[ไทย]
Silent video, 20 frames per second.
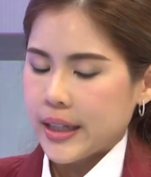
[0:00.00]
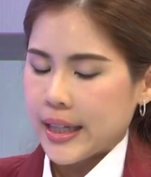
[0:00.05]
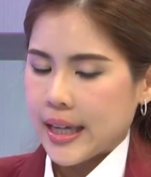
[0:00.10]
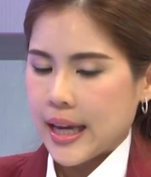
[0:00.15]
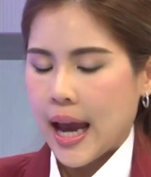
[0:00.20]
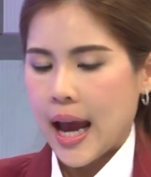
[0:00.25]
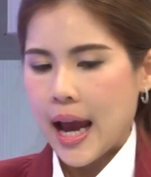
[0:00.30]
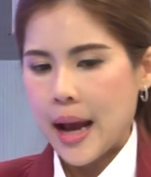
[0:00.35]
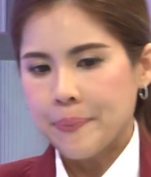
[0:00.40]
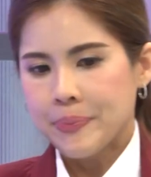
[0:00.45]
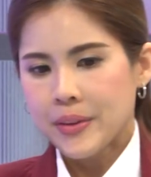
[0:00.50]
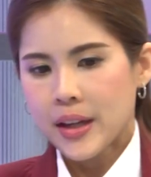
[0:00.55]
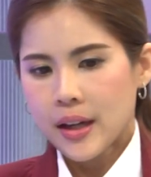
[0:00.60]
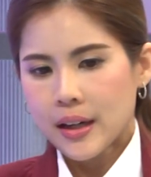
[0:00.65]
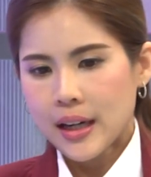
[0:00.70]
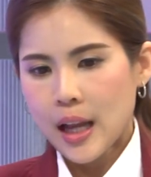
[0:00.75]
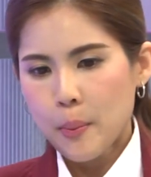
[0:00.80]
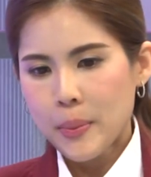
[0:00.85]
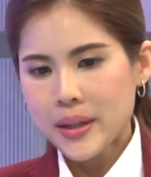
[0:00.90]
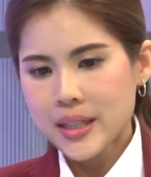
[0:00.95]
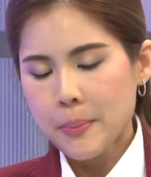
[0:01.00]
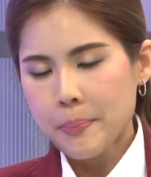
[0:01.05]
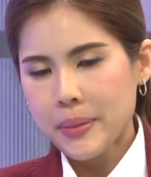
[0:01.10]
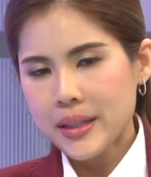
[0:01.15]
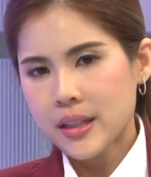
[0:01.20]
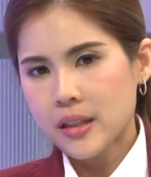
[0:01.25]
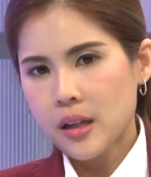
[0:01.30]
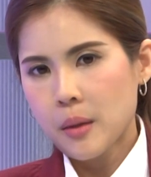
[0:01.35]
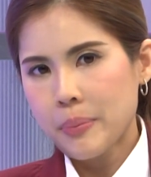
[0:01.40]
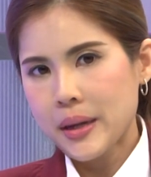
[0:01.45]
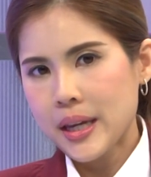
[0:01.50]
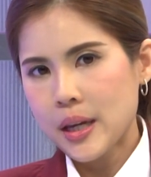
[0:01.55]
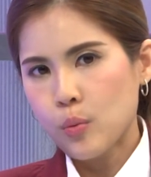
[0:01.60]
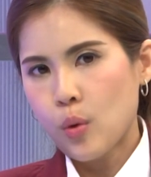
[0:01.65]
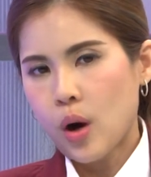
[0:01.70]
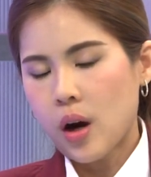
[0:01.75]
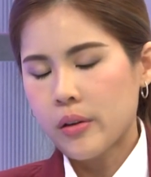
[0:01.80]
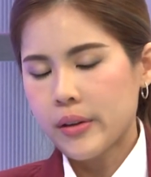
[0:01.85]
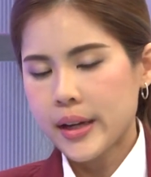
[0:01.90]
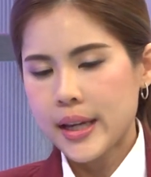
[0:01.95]
คืออย่างนี้ค่ะเราไม่จำเป็นจะต้องไป
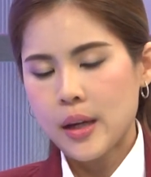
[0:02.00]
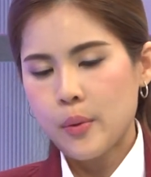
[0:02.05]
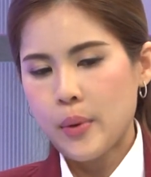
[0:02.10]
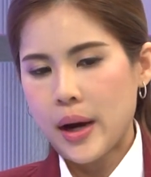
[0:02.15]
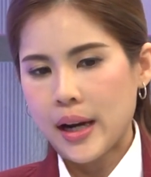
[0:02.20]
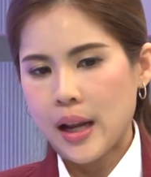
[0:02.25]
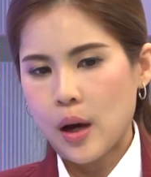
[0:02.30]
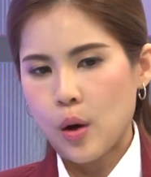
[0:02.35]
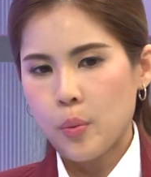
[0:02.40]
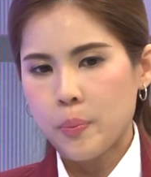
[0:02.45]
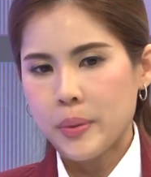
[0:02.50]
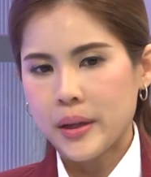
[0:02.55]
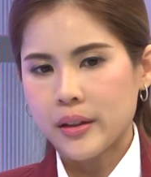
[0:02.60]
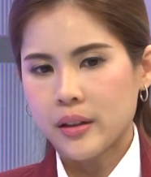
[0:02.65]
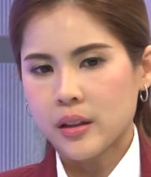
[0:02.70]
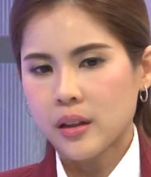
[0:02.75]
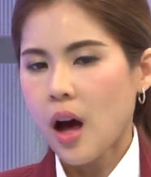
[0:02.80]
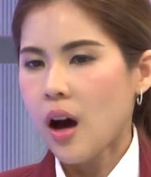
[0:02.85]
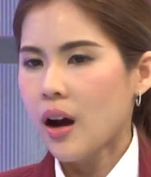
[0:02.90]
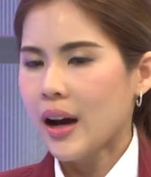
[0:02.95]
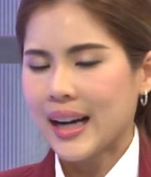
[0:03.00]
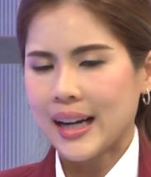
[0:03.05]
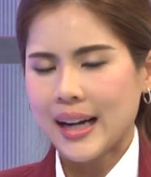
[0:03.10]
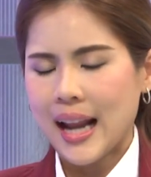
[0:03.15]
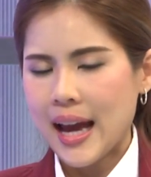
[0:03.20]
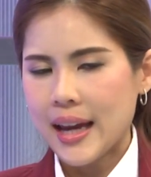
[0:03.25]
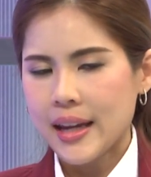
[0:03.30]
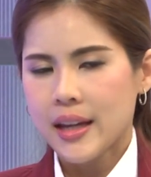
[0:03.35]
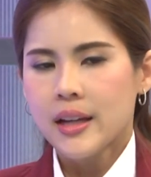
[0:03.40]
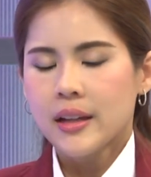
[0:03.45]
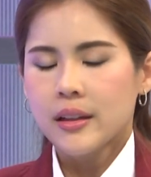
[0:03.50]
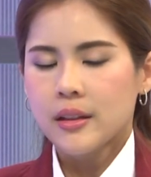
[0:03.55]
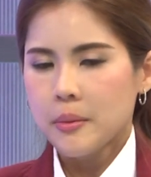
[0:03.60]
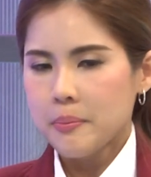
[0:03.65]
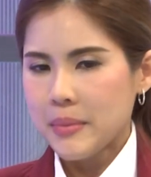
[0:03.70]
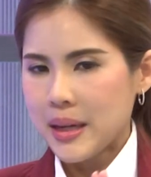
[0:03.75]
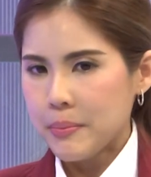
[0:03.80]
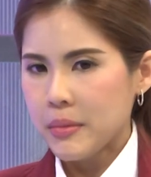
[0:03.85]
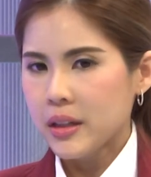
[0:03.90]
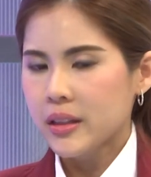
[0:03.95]
วอรี่ว่าเราเป็นกล้องอะไรคือ
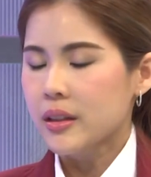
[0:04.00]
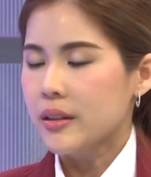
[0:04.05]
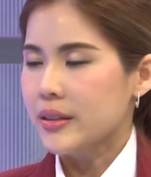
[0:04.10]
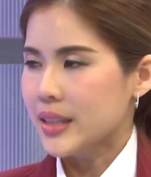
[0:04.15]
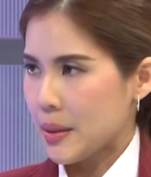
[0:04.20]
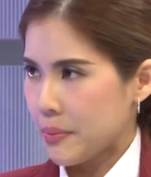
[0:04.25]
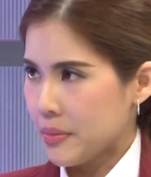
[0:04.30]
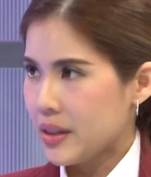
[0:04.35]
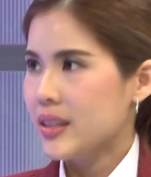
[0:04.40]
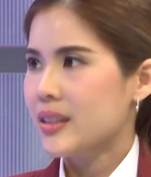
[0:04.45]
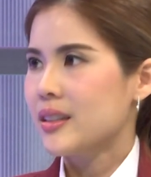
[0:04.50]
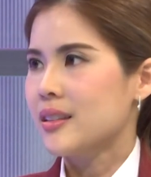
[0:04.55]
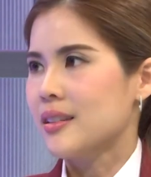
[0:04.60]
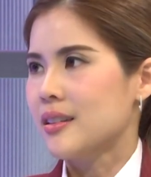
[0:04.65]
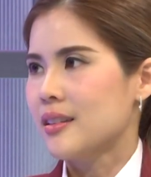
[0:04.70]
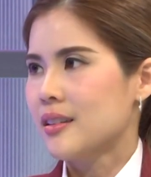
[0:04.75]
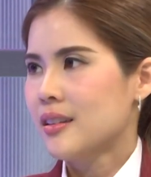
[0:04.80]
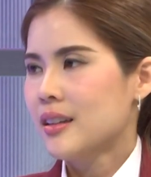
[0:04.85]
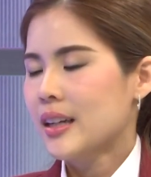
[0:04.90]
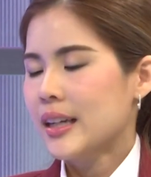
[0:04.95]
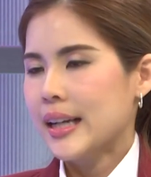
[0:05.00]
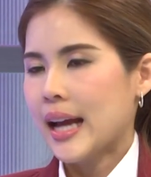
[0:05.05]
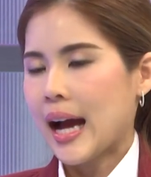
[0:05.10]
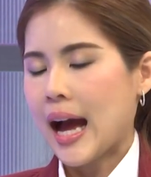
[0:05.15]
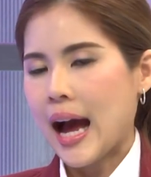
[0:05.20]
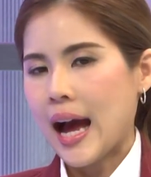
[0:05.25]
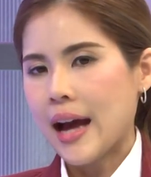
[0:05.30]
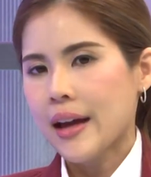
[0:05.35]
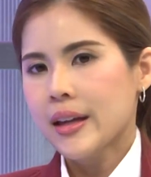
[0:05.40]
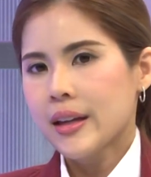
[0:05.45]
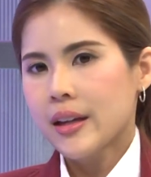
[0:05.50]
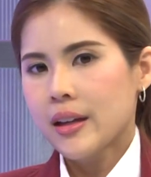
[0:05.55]
มีมือถือใช้มือถือนะคะ